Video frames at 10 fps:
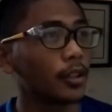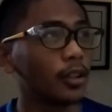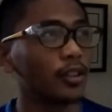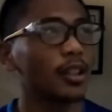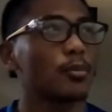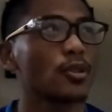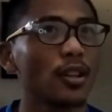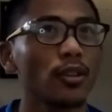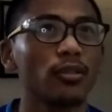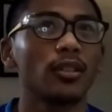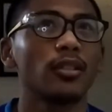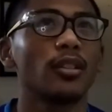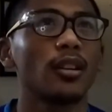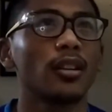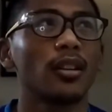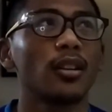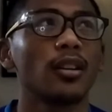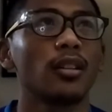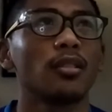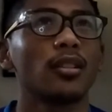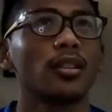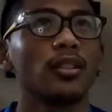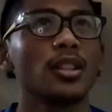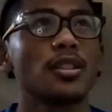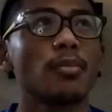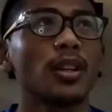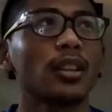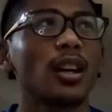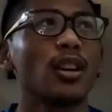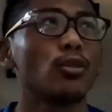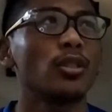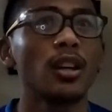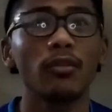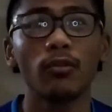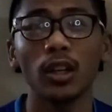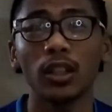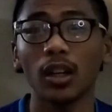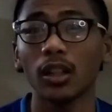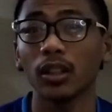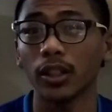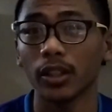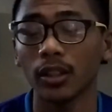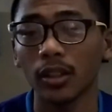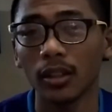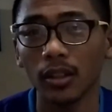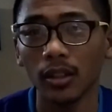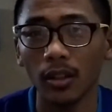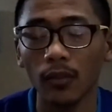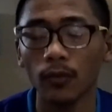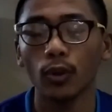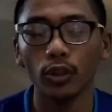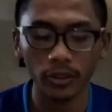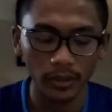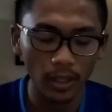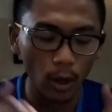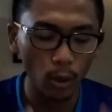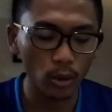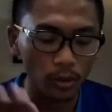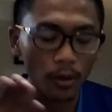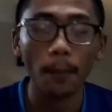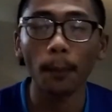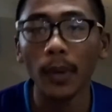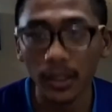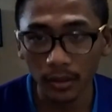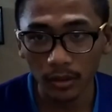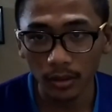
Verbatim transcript: O, tapos ngayon, this month I only have $1 dollar for the whole month